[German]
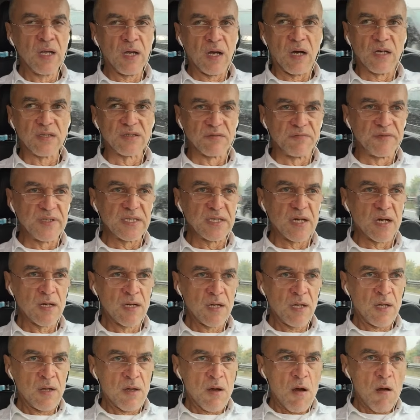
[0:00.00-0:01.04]
Also wieder
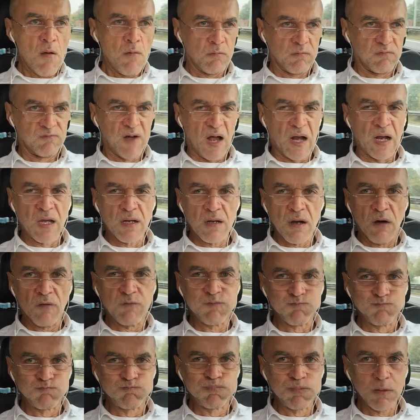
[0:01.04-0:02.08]
Wangen
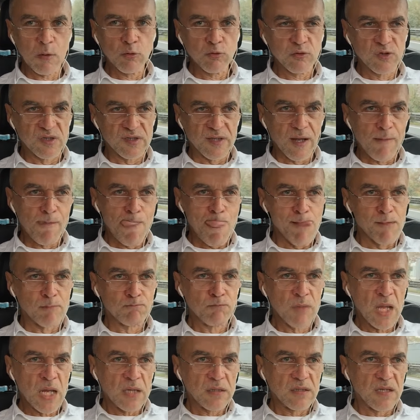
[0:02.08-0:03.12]
aufplustern,
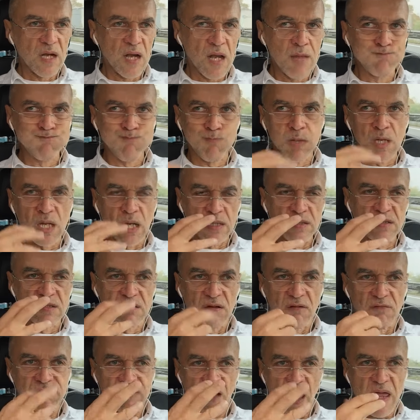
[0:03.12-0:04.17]
die Lippen ganz
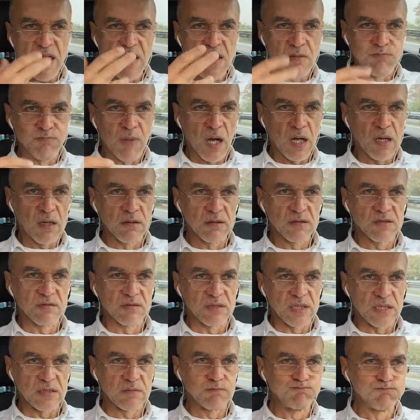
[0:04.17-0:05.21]
weich machen,
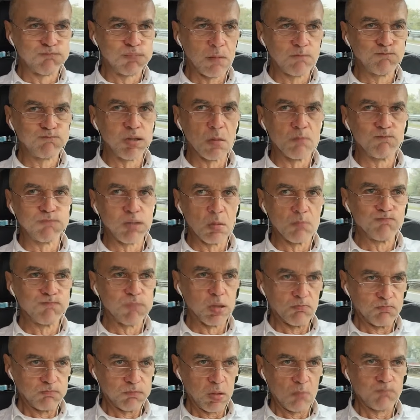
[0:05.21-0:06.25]
sodass blub, blub, blub,
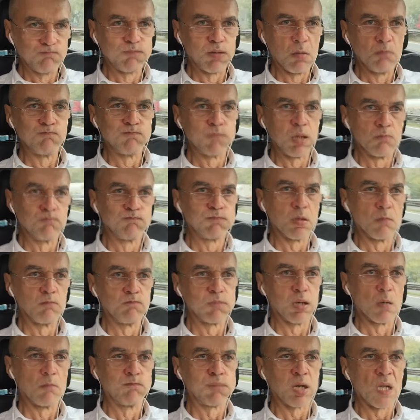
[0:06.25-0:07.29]
blub, blub, blub, blub, blub,
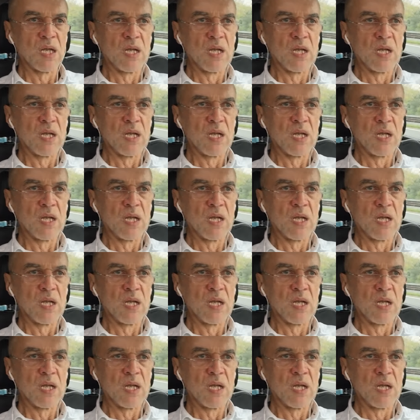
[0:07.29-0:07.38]
blub,